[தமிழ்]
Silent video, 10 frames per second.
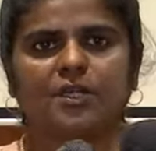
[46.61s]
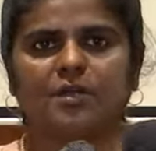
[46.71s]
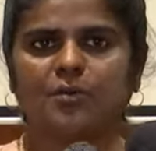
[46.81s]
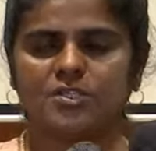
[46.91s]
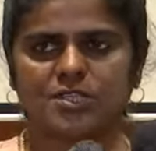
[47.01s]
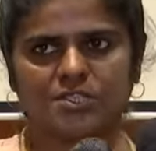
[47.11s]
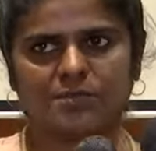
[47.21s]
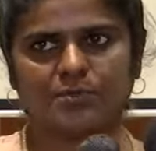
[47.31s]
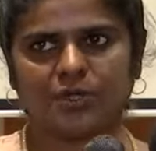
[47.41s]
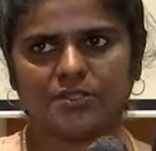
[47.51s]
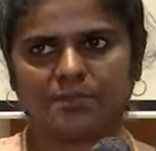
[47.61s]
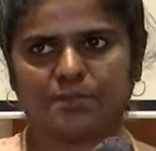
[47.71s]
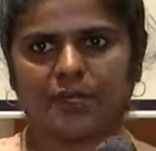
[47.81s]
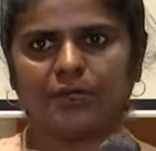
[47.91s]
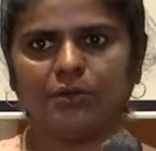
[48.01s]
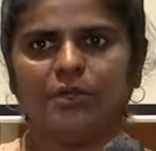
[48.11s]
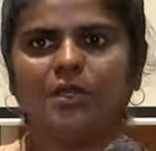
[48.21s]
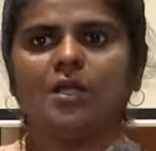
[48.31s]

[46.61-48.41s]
ஒரு டெமான்ஸ்ட்ரேஷன் ப்ராஜெக்ட் பண்ணோம்